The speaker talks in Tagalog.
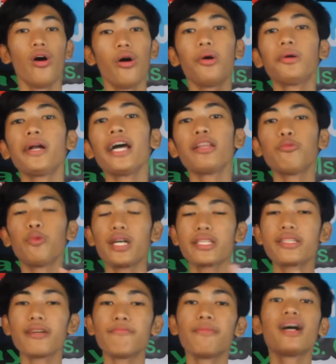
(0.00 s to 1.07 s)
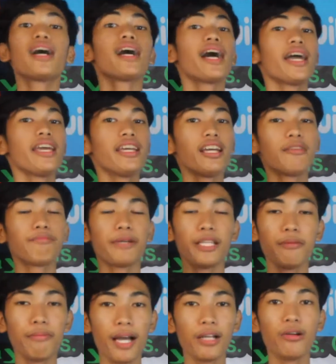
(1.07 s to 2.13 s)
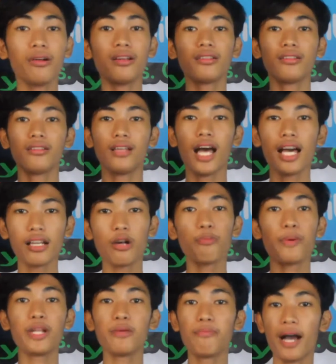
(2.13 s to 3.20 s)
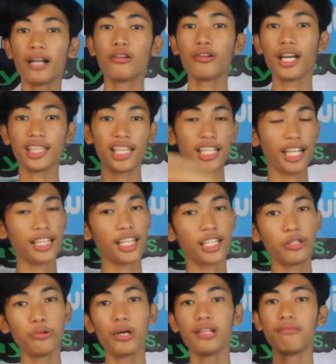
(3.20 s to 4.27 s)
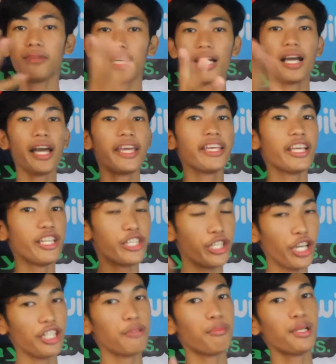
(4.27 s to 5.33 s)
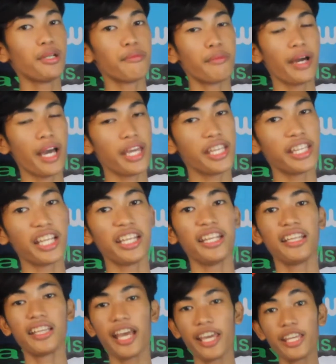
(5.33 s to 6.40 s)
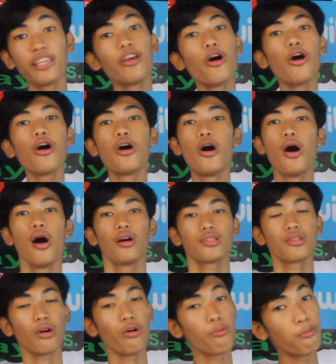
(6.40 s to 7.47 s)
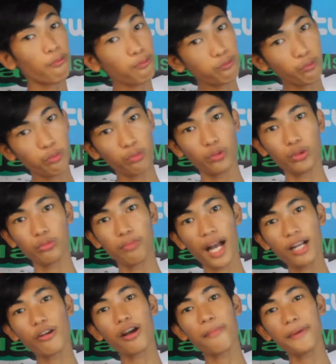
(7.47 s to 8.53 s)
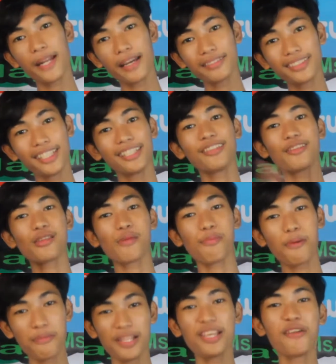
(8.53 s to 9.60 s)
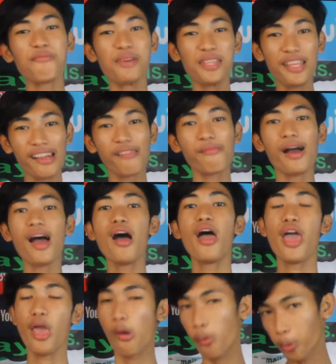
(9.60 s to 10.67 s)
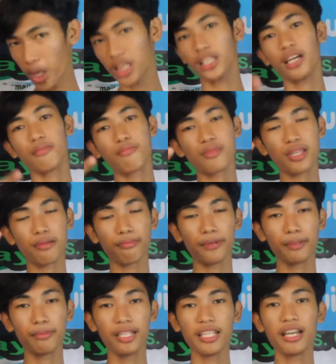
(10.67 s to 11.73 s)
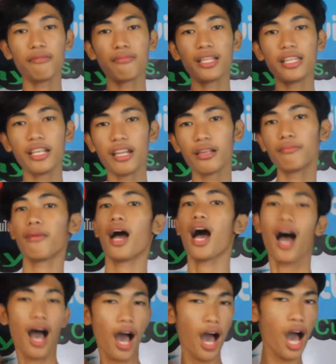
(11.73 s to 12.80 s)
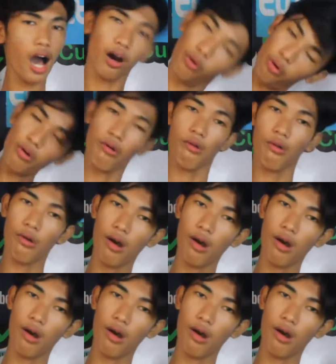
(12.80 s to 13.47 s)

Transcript: Alright, what's up mga kaigan? Panibagong araw, panibagong katarantaduhan mga kaigan. Diyan naman ang mga hinahintay nyo. So, kung bago ka pa lang dito sa Pamilyang Mandirigma, eh welcome sa Pamilyang Mandirigma. Aho!